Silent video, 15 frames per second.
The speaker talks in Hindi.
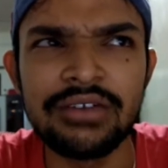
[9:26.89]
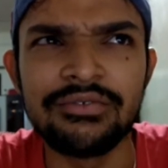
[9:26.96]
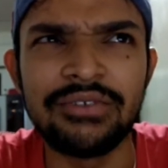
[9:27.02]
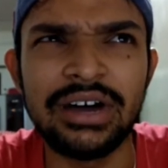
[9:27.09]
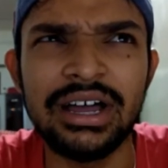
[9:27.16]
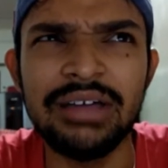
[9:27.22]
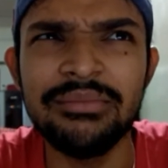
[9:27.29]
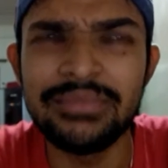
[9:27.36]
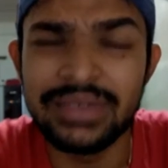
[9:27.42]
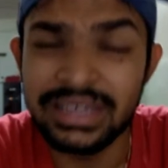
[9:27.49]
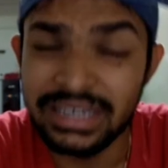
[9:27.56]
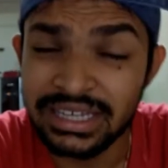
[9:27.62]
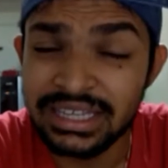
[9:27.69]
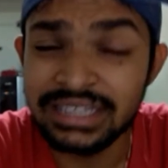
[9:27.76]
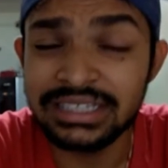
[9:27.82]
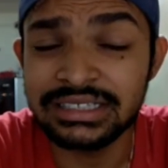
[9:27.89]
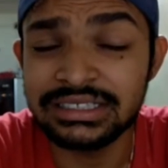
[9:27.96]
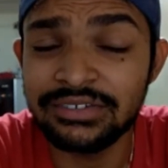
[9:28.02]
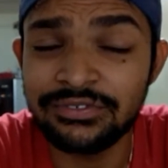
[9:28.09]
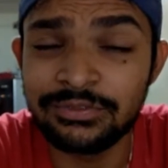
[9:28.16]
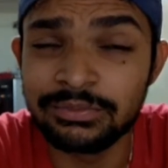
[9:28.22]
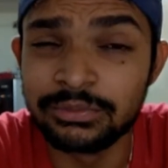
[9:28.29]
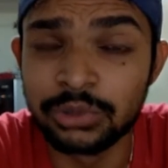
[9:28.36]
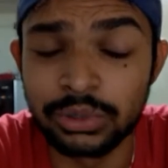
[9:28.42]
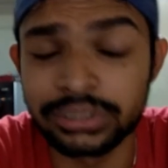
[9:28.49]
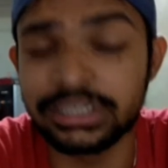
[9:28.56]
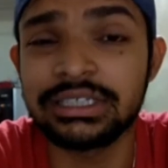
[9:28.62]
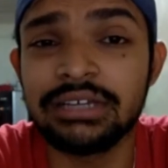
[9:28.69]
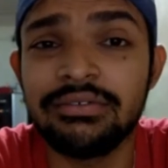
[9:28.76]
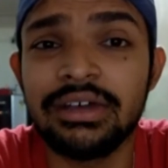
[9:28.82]
वहाँ मैंने जैसा
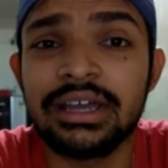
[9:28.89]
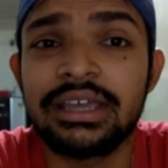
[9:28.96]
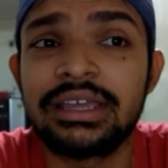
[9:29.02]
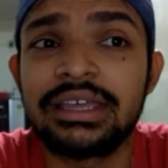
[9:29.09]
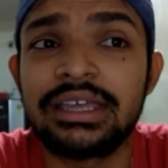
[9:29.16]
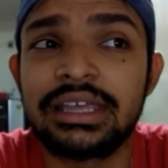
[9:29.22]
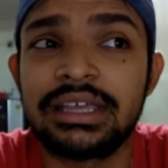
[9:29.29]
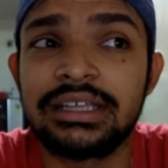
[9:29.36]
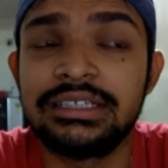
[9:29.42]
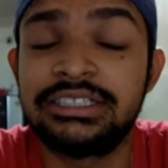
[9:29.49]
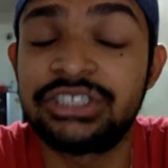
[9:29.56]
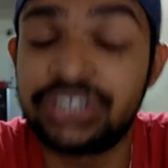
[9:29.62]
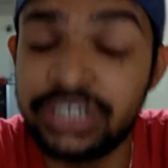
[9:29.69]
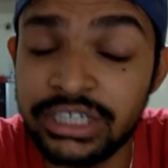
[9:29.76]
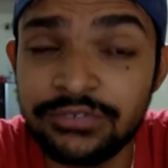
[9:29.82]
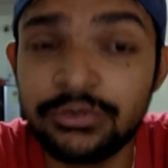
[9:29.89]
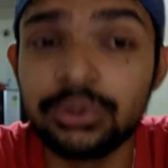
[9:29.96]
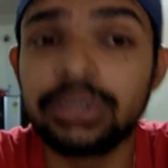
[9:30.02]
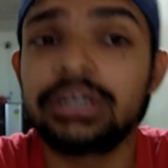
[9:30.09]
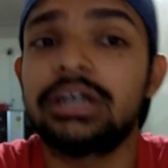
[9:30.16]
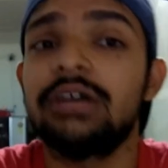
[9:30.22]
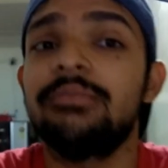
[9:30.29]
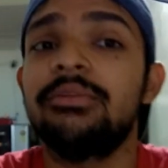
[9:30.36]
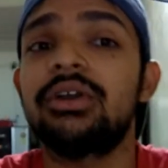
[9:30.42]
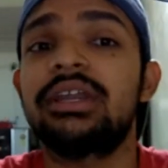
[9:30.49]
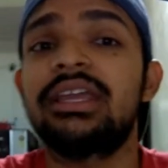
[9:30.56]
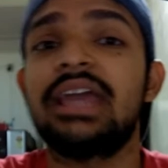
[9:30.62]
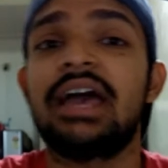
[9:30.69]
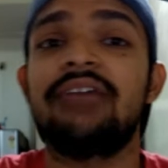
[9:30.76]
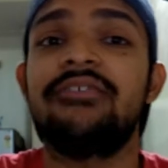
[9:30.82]
नोटिस किया वहाँ स्ट्रीट फूड कम है और
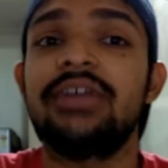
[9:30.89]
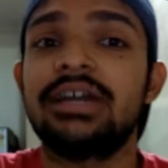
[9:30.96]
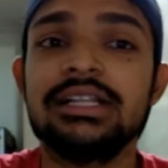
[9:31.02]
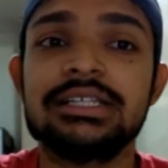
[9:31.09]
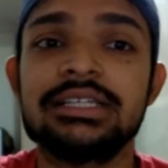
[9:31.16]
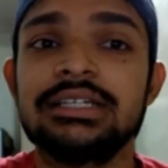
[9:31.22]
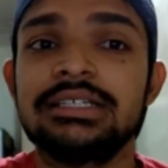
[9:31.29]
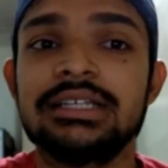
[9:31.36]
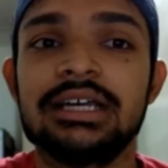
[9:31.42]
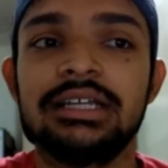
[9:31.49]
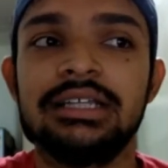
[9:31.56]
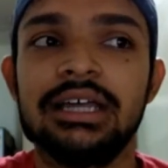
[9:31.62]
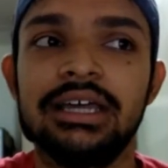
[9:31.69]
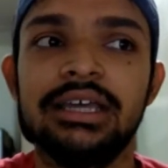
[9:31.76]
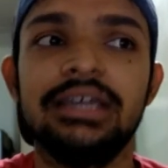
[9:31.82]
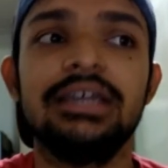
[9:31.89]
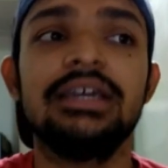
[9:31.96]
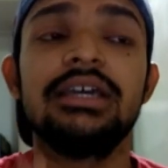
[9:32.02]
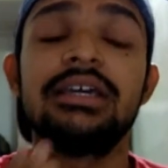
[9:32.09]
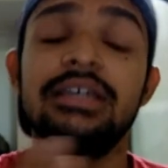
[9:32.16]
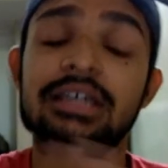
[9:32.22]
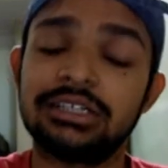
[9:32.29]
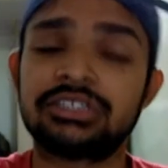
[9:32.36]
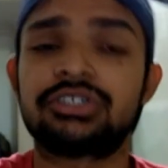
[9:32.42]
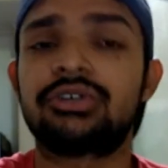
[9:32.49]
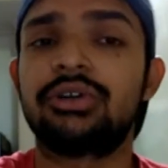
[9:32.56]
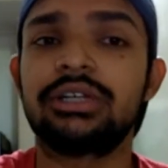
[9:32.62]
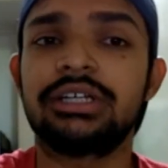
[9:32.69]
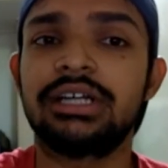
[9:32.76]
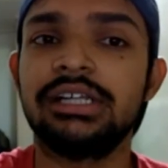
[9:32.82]
कैफे कल्चर ज़्यादा है या
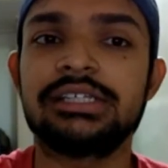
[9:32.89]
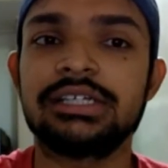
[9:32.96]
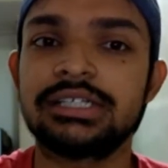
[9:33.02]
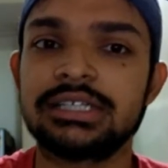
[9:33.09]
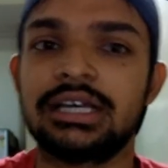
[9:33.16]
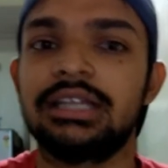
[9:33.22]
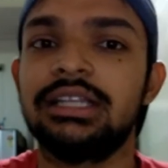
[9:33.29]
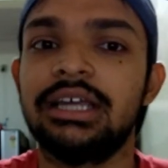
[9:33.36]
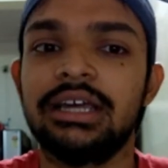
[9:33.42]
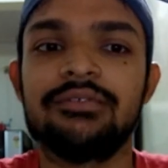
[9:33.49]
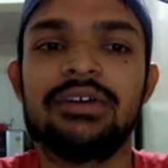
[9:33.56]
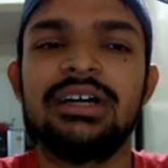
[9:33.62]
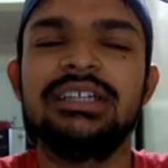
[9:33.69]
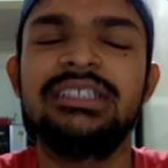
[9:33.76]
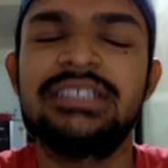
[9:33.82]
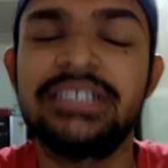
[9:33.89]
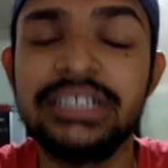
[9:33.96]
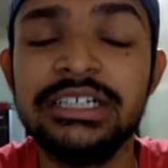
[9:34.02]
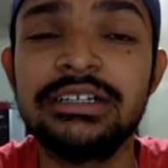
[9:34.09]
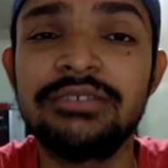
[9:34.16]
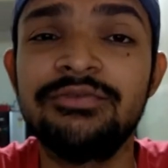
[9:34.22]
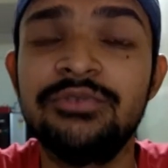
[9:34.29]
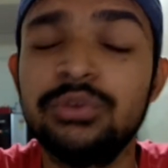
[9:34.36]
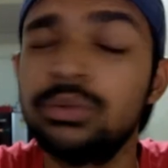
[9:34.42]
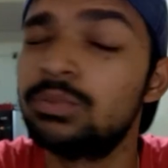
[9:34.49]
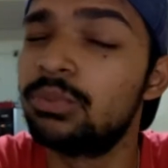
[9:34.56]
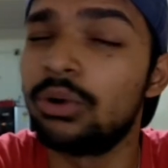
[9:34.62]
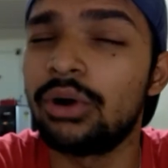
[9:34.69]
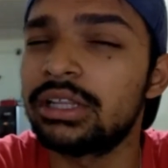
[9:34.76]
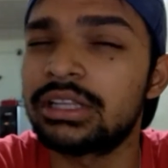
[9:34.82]
रेस्टोरेंट कल्चर ज़्यादा है वहाँ स्ट्रीट फूड
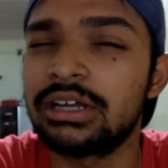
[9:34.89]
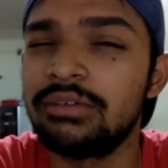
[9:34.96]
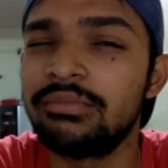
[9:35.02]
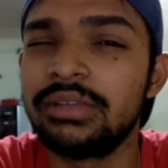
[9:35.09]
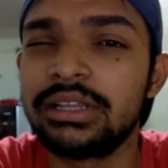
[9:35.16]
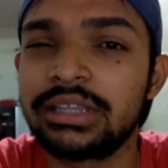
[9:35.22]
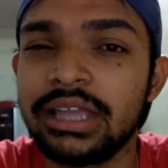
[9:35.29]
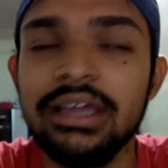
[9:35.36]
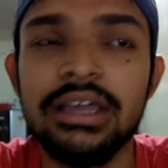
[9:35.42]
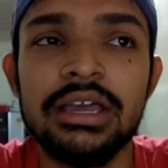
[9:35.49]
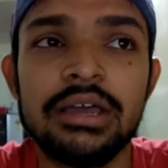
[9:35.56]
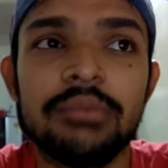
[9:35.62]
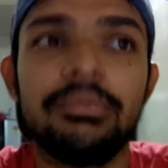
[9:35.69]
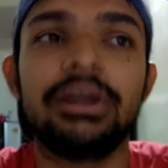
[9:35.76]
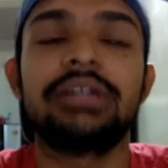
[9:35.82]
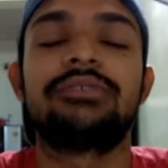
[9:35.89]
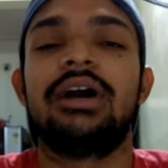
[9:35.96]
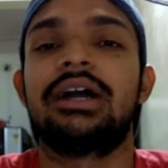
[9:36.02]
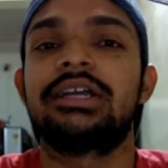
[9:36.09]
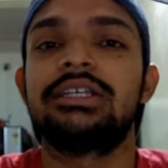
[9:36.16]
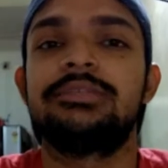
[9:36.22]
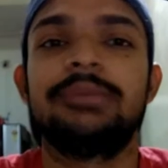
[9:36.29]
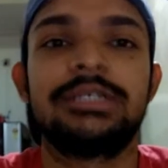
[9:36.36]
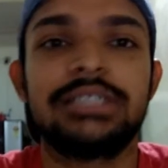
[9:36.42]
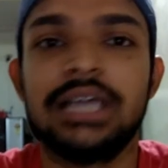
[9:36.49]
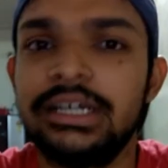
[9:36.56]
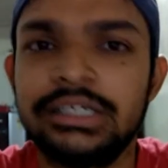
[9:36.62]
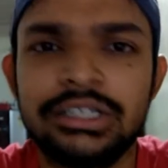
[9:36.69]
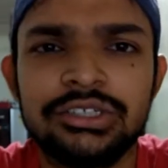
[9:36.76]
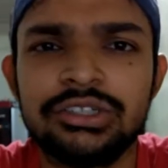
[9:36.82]
बहुत कम मिलता है बट वहाँ की
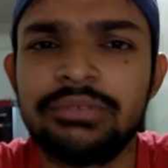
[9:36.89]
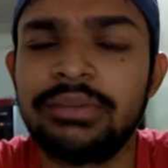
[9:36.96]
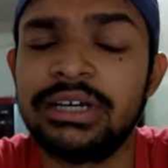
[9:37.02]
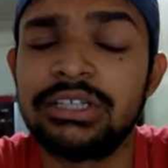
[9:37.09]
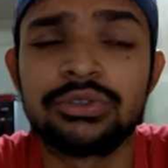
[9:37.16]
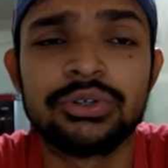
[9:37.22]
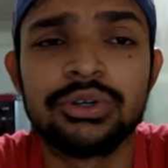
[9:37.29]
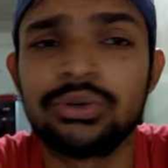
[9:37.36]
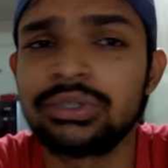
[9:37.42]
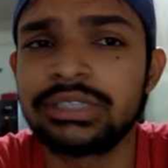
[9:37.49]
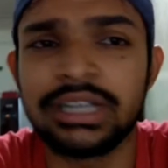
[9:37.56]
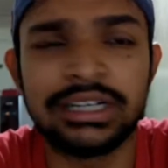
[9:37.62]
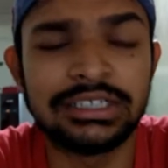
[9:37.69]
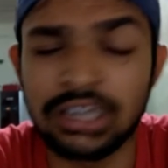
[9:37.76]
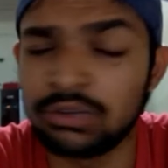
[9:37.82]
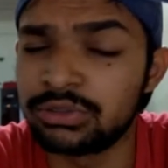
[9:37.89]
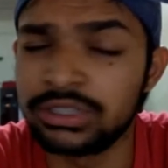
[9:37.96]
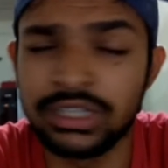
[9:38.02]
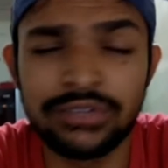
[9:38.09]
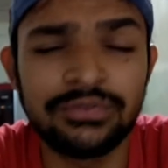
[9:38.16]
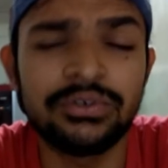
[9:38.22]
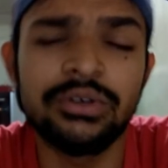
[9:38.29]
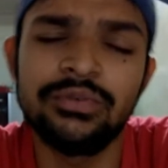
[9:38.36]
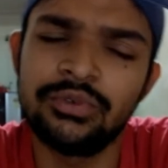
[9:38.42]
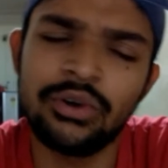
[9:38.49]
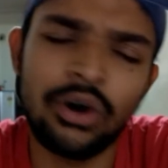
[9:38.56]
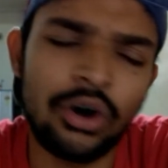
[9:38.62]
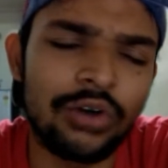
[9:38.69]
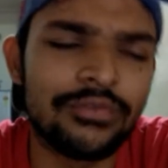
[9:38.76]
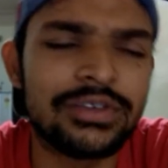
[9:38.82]
स्पेशलिटी जो मैसूर डोसा एंड साउथ इंडियन फूड वो
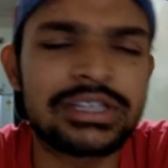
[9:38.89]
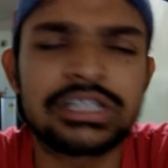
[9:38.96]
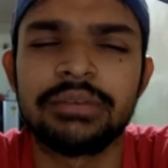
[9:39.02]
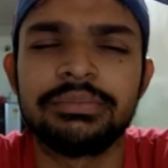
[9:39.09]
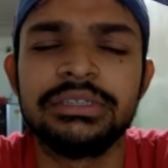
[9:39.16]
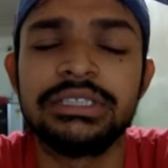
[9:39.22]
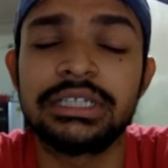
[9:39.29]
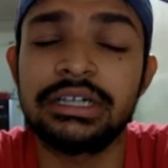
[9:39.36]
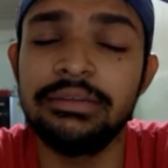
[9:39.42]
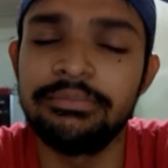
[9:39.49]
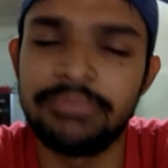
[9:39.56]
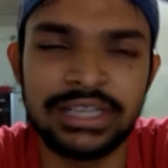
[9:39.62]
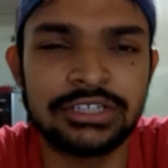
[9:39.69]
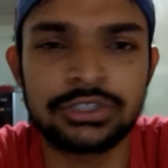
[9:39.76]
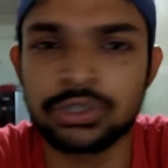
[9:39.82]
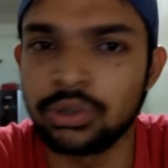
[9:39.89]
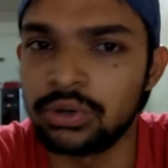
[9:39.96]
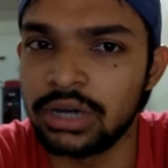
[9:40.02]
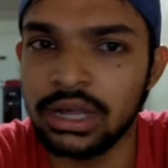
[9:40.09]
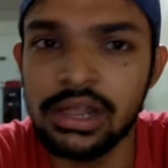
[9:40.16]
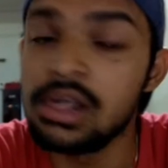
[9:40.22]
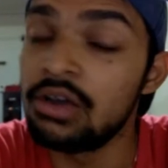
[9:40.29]
ऑब्वियसली अपनी जगह बेस्ट होगा